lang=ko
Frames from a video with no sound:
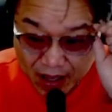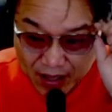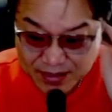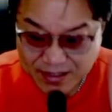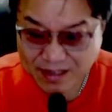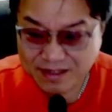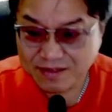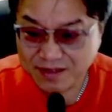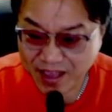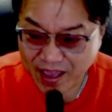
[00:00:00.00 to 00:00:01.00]
자,
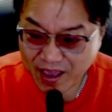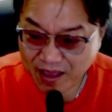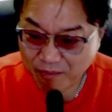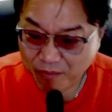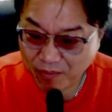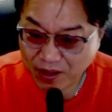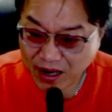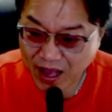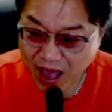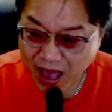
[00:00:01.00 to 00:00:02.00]
그런데
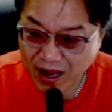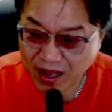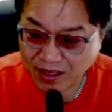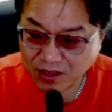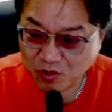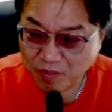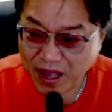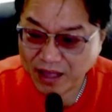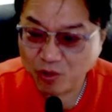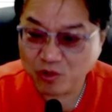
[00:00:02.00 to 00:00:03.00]
강하게 좀
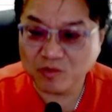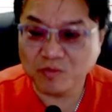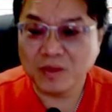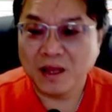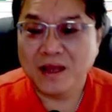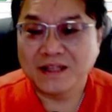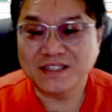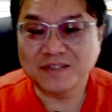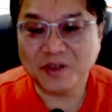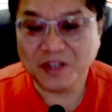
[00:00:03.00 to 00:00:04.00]
많이 오른
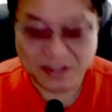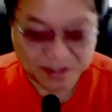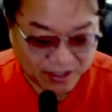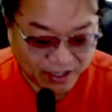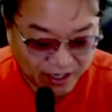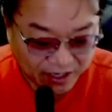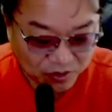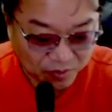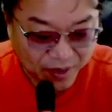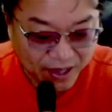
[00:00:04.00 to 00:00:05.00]
측면이 있으니 좀
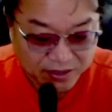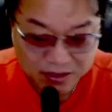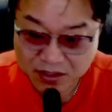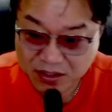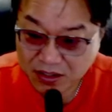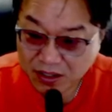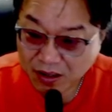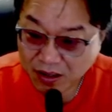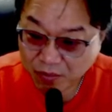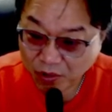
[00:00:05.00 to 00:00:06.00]
베스트
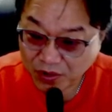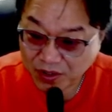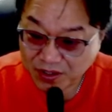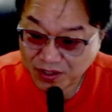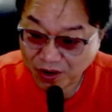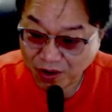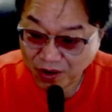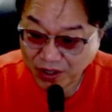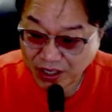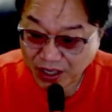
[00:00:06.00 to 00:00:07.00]
포인트는
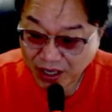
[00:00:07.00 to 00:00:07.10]
여기